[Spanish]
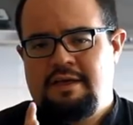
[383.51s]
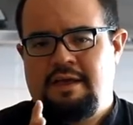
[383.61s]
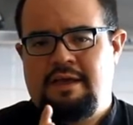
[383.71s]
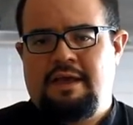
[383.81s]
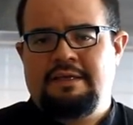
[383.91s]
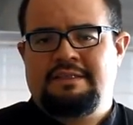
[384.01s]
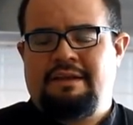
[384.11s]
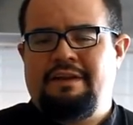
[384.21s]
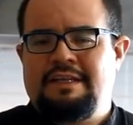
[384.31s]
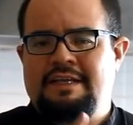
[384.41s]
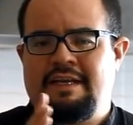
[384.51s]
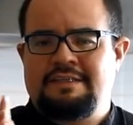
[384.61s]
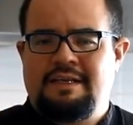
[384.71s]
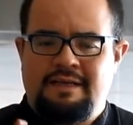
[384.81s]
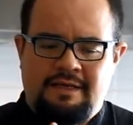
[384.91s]
eh, estabilizar
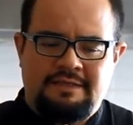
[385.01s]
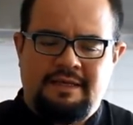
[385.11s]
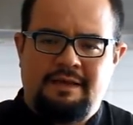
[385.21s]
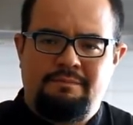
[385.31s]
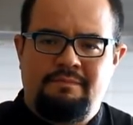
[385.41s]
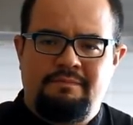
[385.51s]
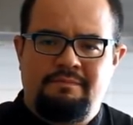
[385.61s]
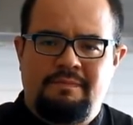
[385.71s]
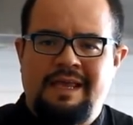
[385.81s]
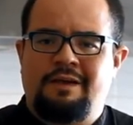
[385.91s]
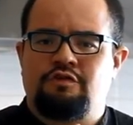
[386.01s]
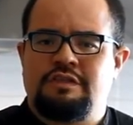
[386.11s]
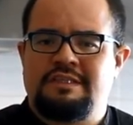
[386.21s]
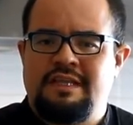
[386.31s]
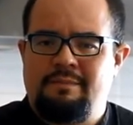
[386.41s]
ese mm,
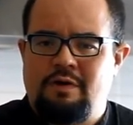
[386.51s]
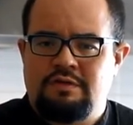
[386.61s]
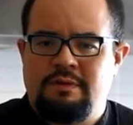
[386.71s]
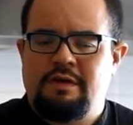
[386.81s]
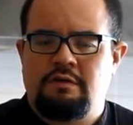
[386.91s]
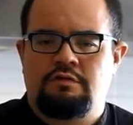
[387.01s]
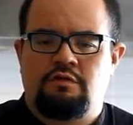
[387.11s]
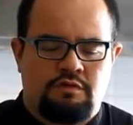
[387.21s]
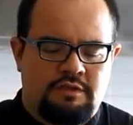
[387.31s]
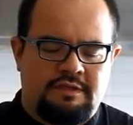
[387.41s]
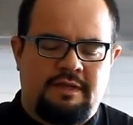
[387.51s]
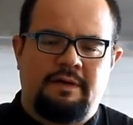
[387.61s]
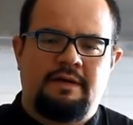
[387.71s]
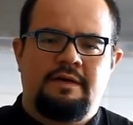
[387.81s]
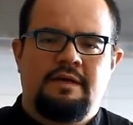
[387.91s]
ecosistema o ese
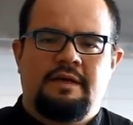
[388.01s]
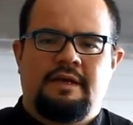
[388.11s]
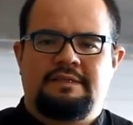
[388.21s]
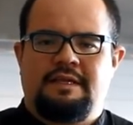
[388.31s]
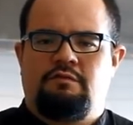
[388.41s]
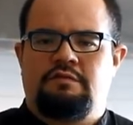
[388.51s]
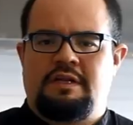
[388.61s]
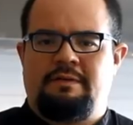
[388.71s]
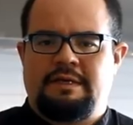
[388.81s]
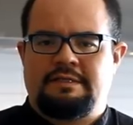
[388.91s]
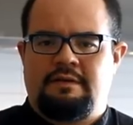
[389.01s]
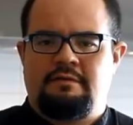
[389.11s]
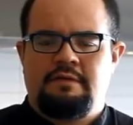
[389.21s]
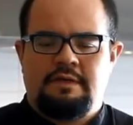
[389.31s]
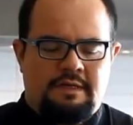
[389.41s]
microecosistema que está en nuestra masa.
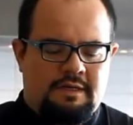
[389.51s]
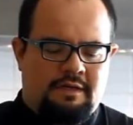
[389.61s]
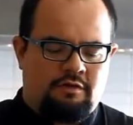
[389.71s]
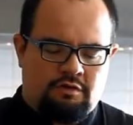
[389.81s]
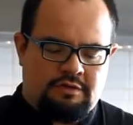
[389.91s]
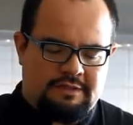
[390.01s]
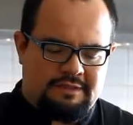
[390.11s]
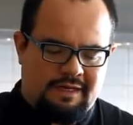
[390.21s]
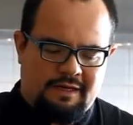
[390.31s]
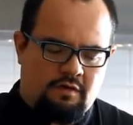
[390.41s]
Entonces,